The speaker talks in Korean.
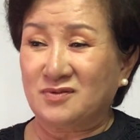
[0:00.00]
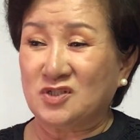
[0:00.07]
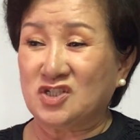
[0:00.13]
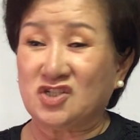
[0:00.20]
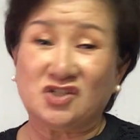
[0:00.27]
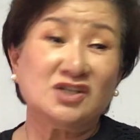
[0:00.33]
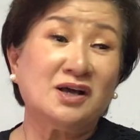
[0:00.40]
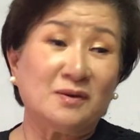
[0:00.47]

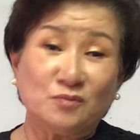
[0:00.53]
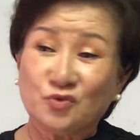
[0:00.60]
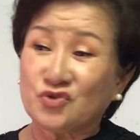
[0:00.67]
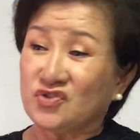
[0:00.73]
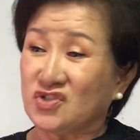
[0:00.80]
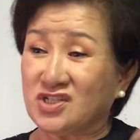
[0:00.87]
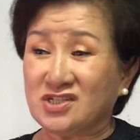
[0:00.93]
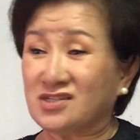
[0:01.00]
지야
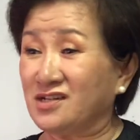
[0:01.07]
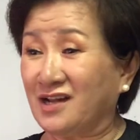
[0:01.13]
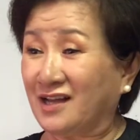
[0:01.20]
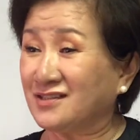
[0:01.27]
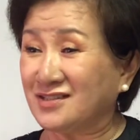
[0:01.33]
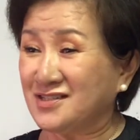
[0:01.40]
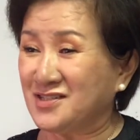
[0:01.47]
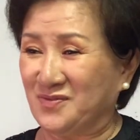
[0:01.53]
무슨 짓을
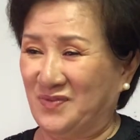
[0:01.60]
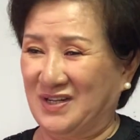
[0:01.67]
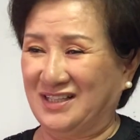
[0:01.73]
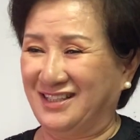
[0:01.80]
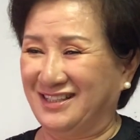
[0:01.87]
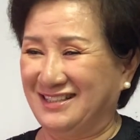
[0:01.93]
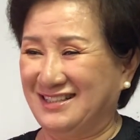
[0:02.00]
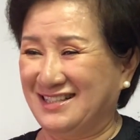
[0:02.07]
하든지
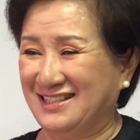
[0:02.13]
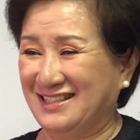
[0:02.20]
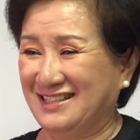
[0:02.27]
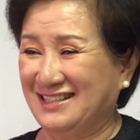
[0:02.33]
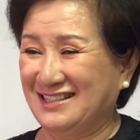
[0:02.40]
말든지.